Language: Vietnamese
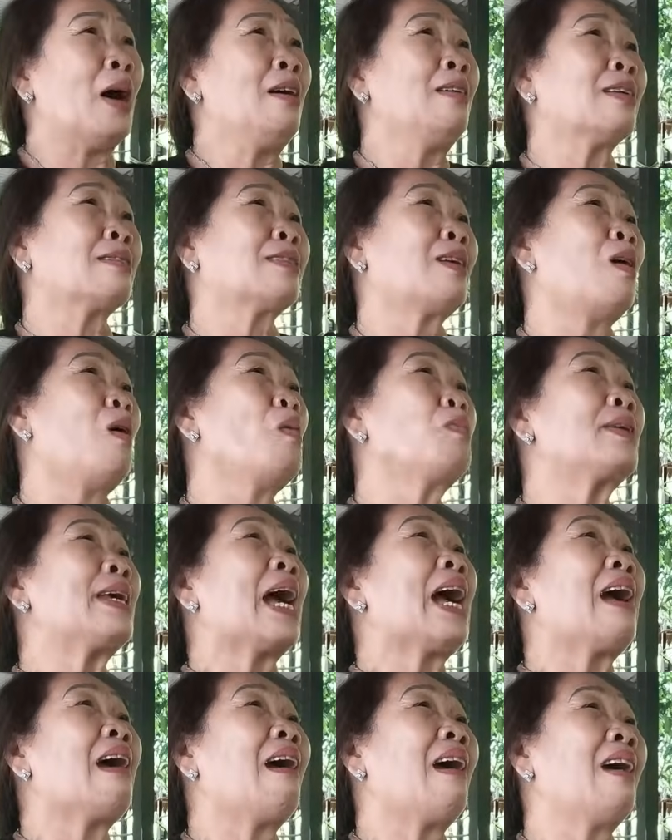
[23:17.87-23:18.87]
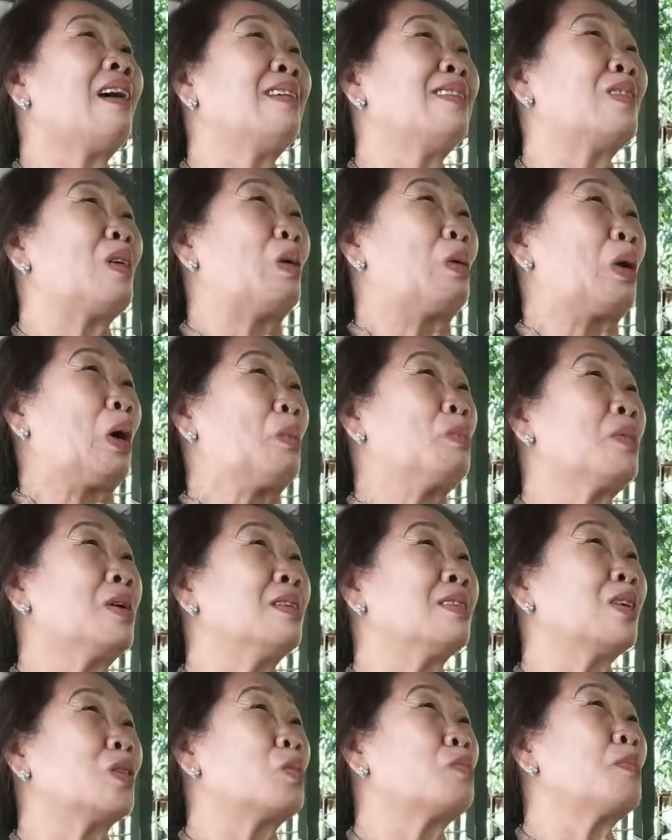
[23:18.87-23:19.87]
bự là tốt chắc ăn còn không
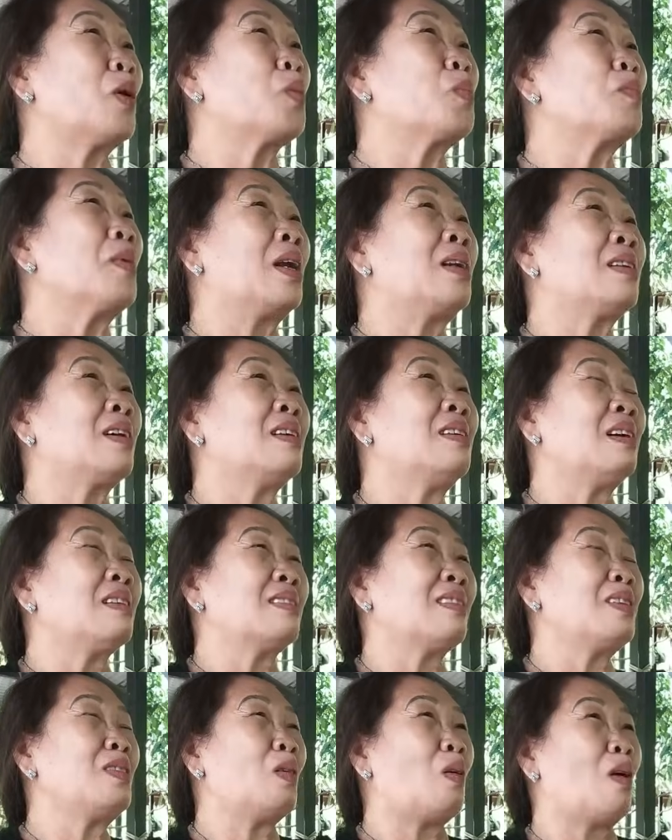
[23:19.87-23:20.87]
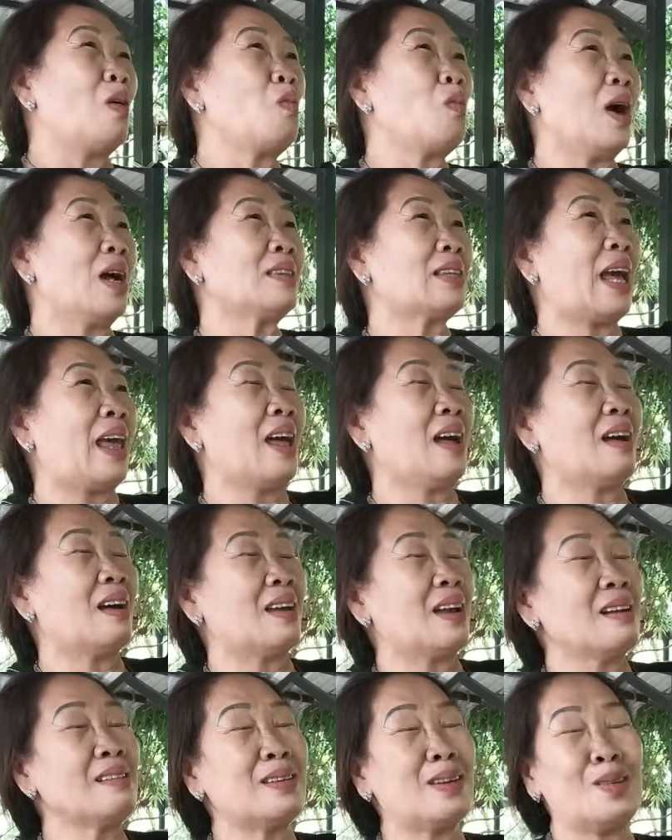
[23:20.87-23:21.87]
được thì cũng bình bình thôi đừng có nhỏ quá té dạ.
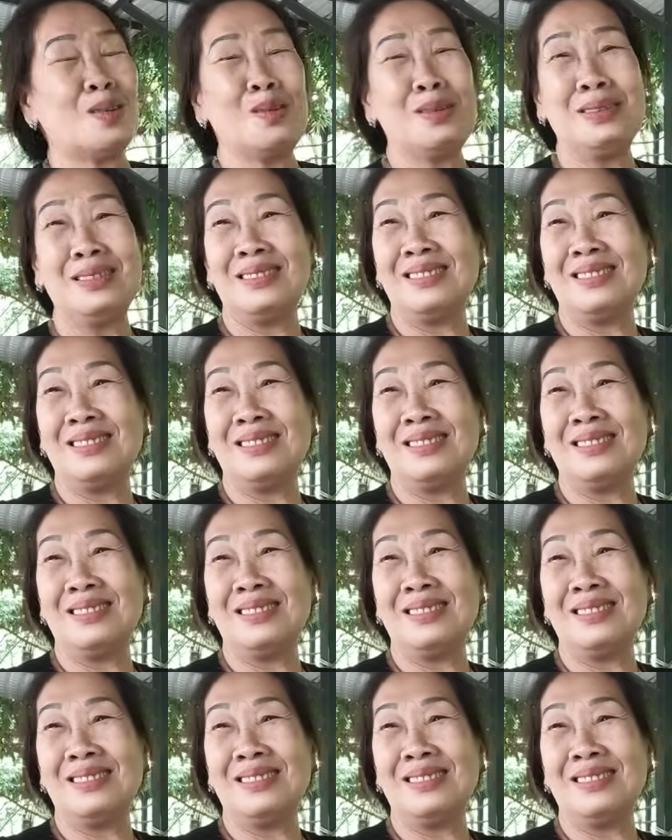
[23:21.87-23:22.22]
hại ăn chịu